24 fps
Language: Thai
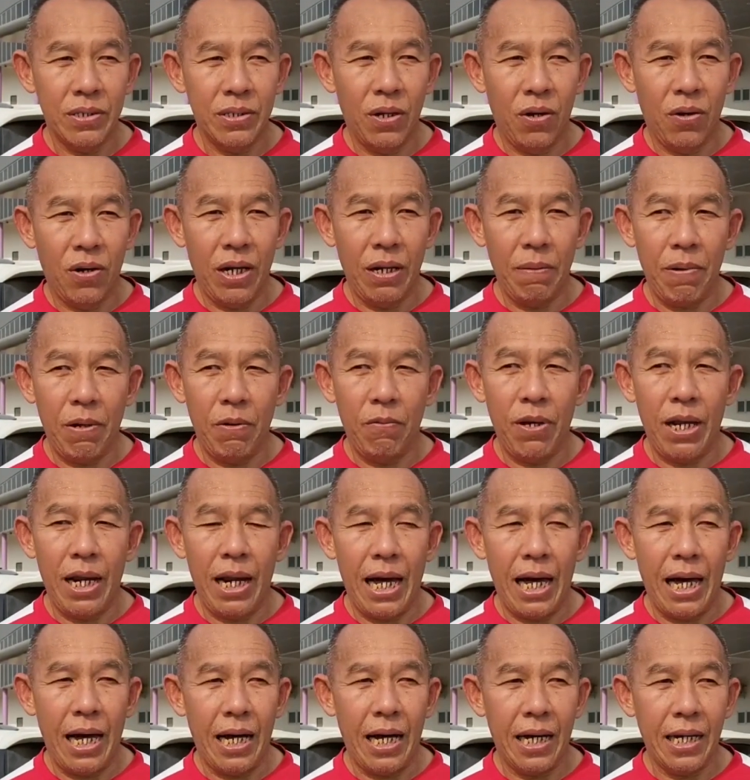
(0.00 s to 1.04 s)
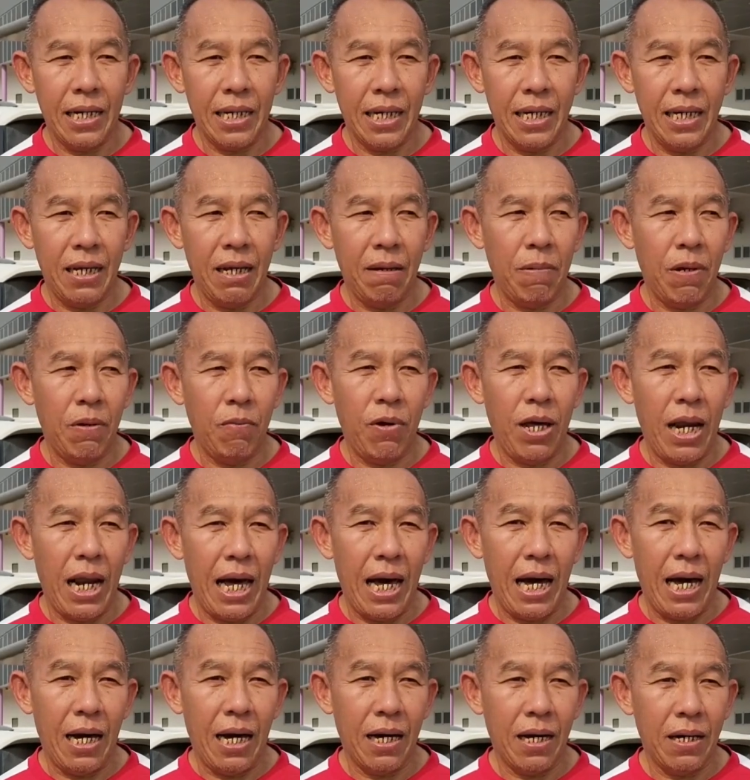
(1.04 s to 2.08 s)
นอนได้เป็นเวลากินเป็นเว
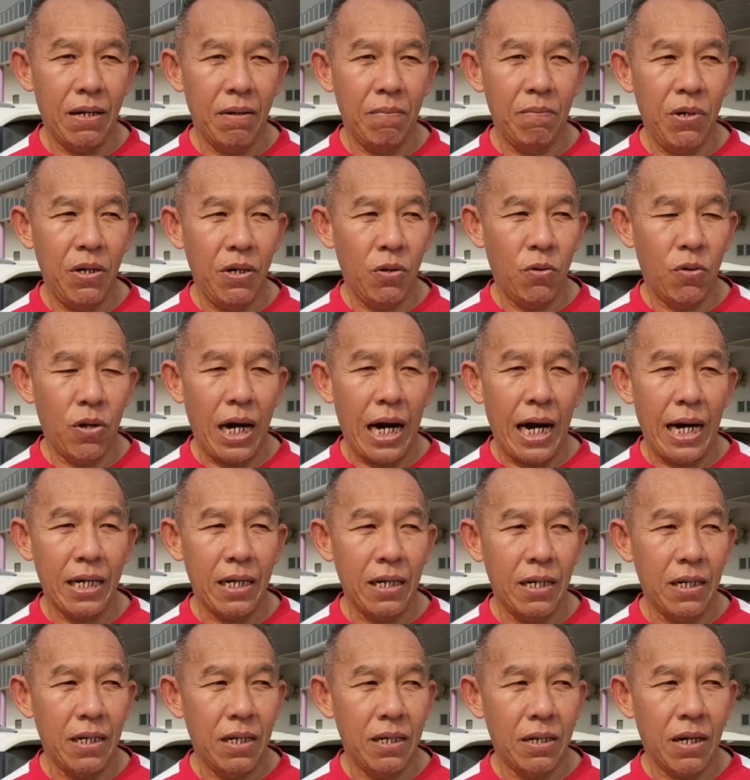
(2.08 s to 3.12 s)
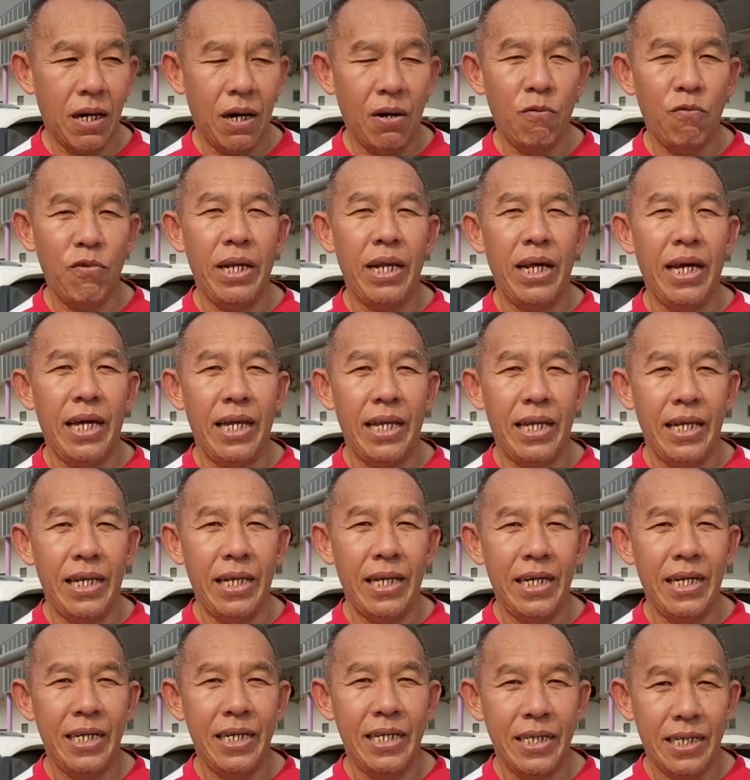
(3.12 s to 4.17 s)
ลามก็มีโอกาสก็เข้าฟิตเนส
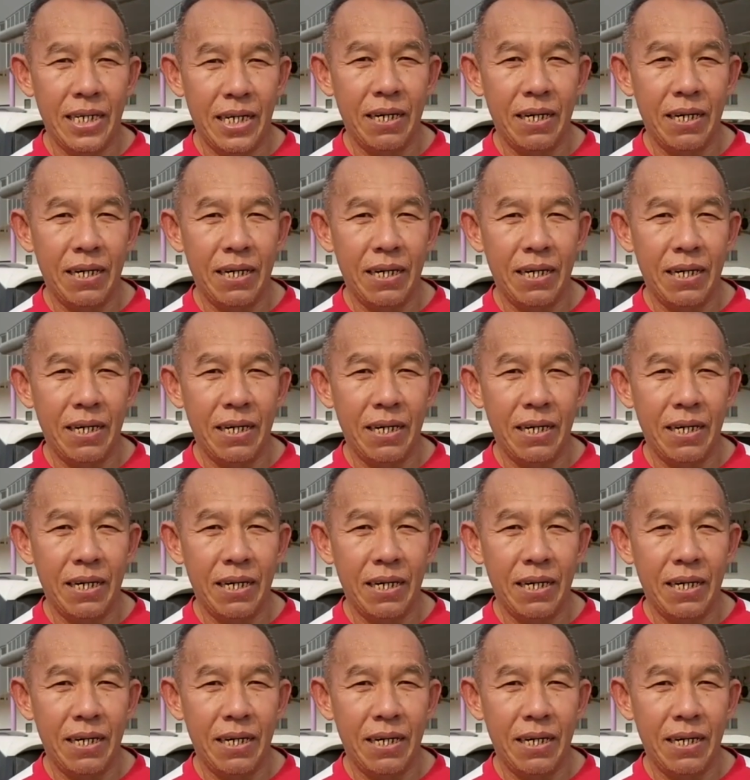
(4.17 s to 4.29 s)
ครับ